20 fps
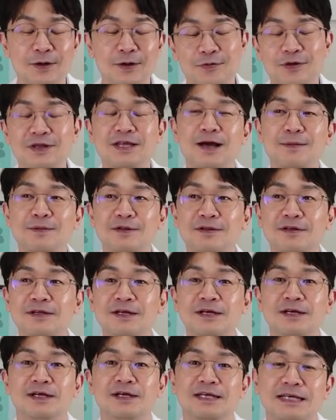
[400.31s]
왜냐하면
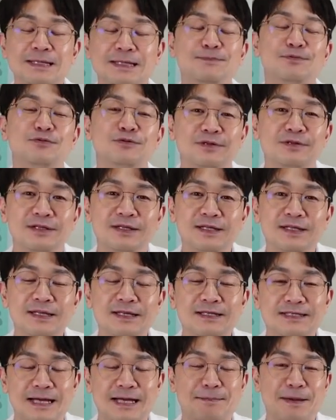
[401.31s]

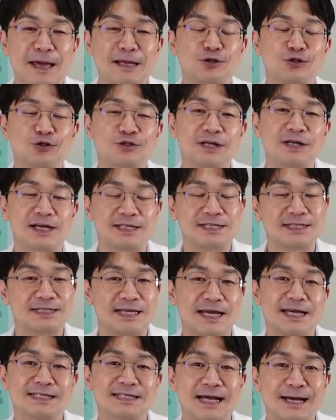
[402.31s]
이분이 제, 배출하신
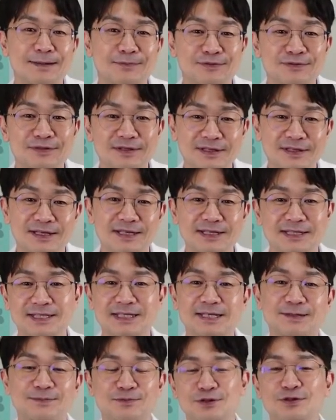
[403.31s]
제자분들이
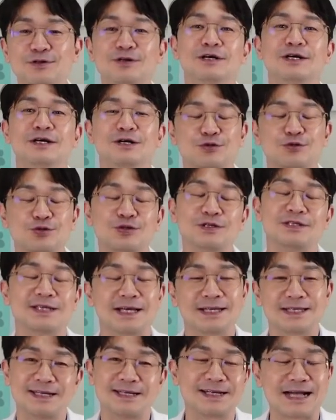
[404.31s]
지금도
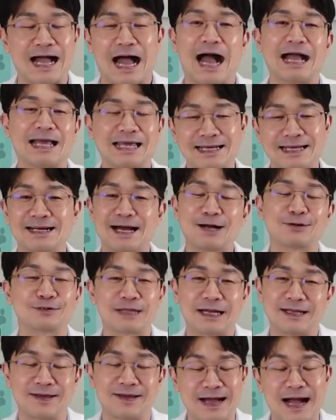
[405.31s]
수의사들을 강의를 하고
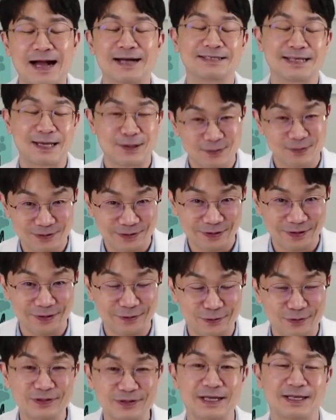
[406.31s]
다녀요. 강사로서요.
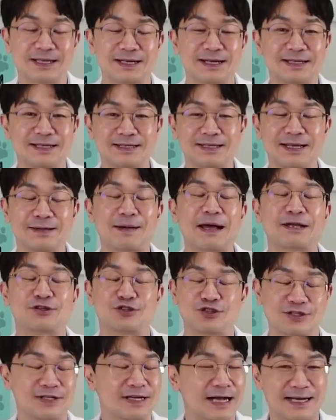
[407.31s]
수의사들한테
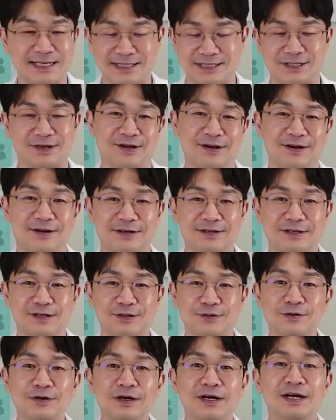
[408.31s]
마취를 가르쳐요.
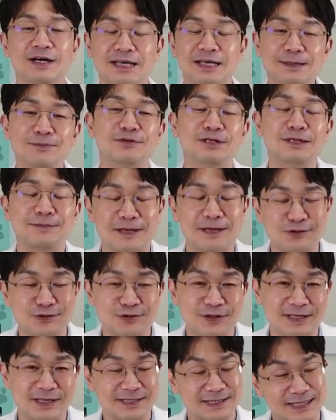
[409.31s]
그리고 이분이
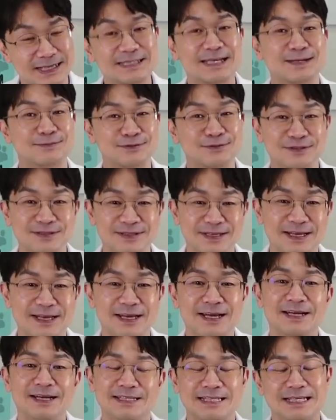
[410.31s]
배출하신 제자분들이
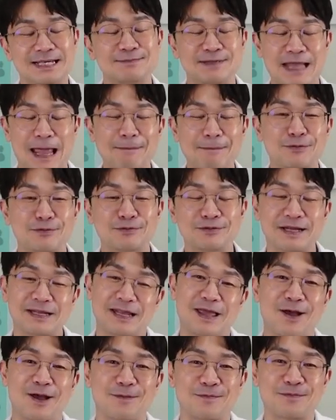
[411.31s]
지금 대부분의
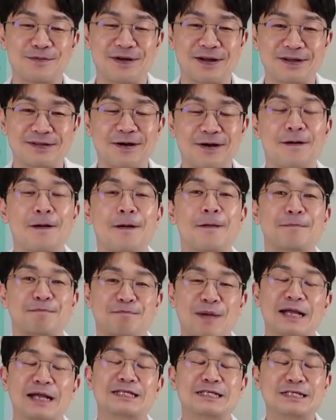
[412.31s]
대형병원에서
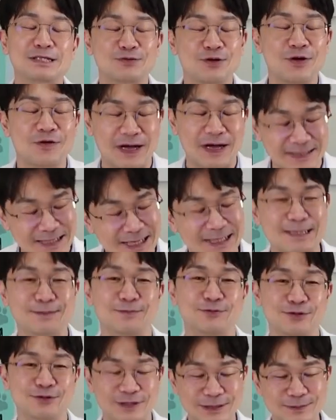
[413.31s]
마취과
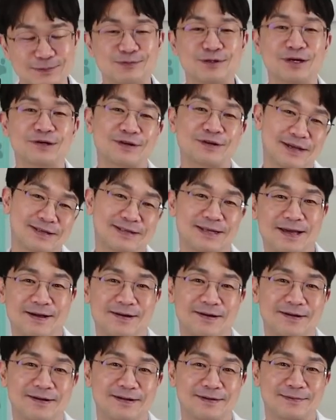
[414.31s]
과장님으로 근무하고 계세요.